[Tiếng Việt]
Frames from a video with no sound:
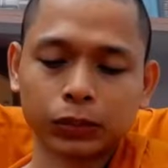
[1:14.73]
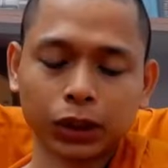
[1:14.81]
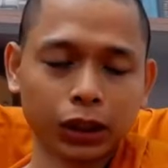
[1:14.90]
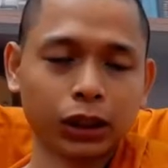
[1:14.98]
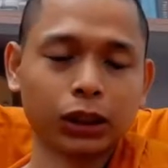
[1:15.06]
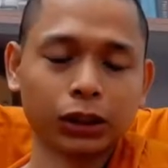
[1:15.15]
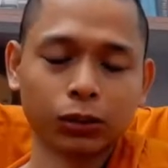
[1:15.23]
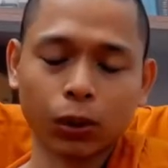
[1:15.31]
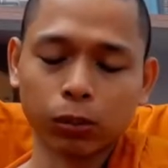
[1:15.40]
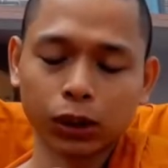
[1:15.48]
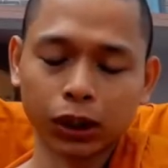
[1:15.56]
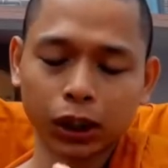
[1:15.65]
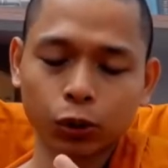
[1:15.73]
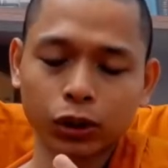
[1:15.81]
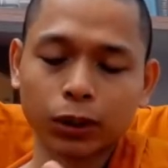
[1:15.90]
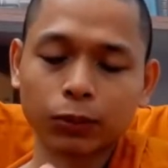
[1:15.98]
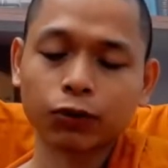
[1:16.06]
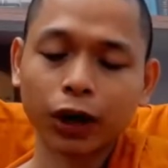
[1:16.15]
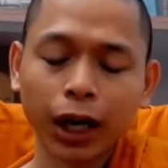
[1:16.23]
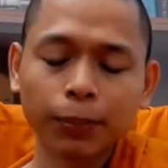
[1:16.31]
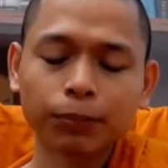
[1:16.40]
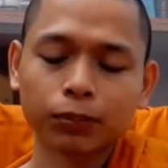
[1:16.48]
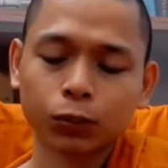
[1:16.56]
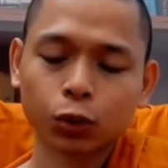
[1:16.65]
thì một người đang tùy niệm
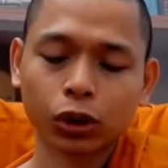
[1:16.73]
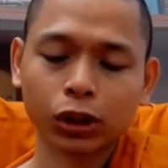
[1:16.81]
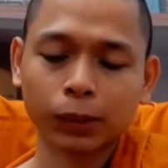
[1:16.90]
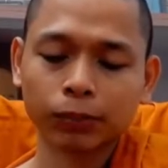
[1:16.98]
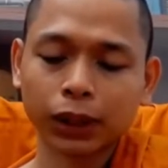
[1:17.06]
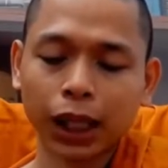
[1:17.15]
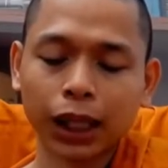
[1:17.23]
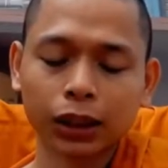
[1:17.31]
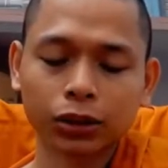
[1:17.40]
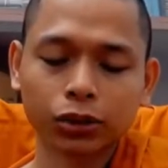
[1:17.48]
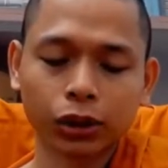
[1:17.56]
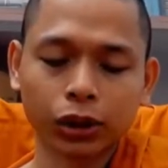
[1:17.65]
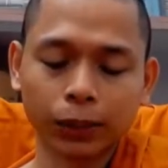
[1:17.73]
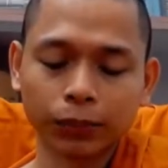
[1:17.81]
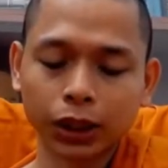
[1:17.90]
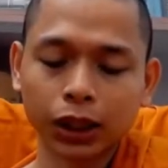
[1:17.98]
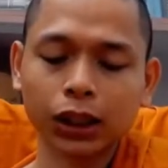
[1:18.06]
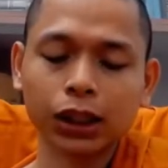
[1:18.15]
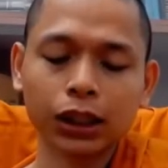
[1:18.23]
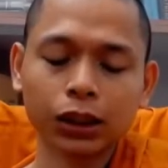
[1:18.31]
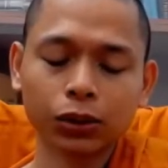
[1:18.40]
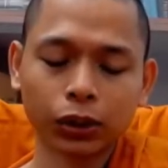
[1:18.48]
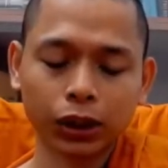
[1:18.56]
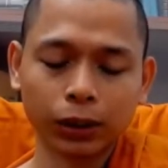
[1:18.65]
pháp tùy niệm tăng tùy niệm
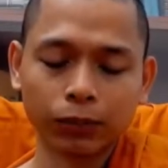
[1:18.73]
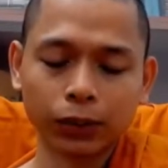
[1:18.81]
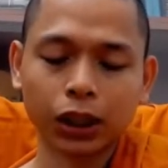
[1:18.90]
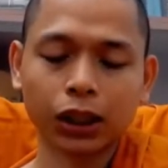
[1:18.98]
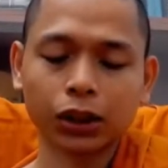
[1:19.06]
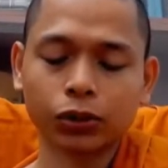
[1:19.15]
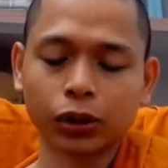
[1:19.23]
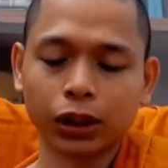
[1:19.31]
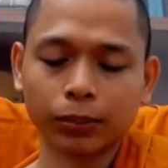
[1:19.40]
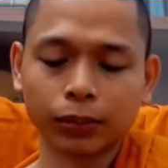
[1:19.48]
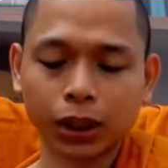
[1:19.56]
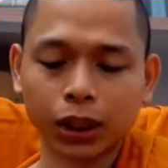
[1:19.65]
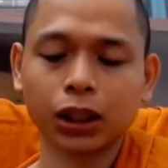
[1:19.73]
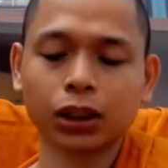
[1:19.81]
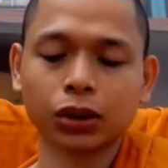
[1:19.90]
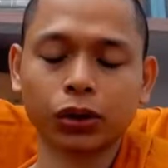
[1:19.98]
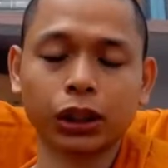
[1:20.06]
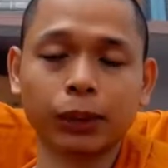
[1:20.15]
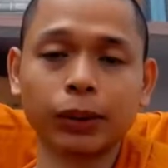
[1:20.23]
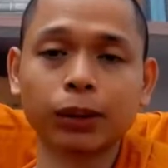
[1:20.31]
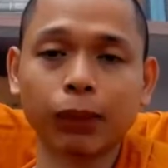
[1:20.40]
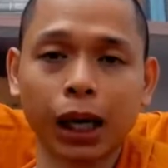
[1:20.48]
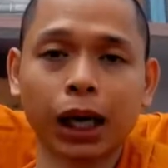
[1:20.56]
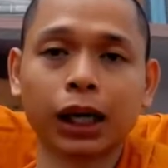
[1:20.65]
thí tùy niệm giới tùy niệm thiên tùy niệm
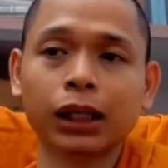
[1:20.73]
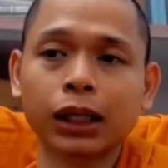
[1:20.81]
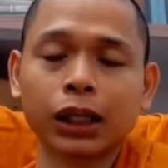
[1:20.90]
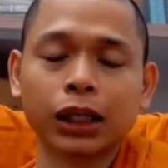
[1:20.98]
niết bàn